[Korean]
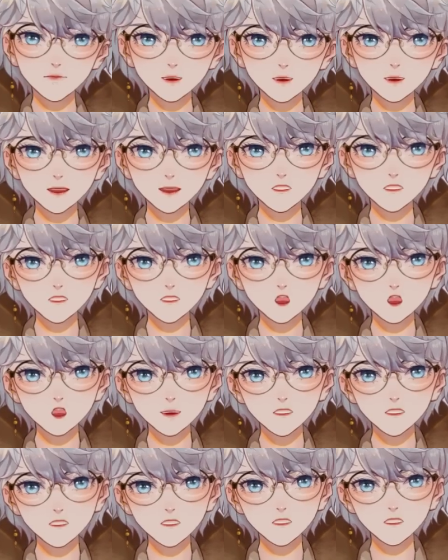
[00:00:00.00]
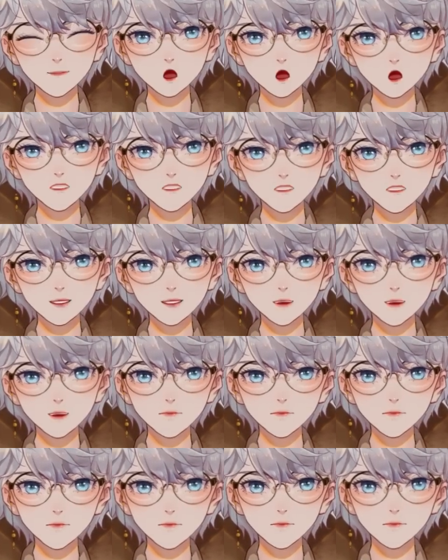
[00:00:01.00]
딸이 숨져 있었다고
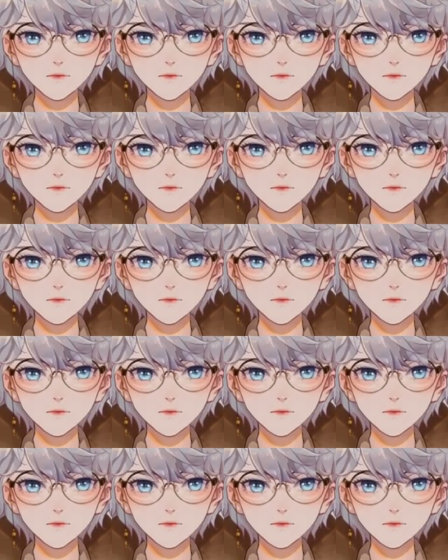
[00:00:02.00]
했습니다.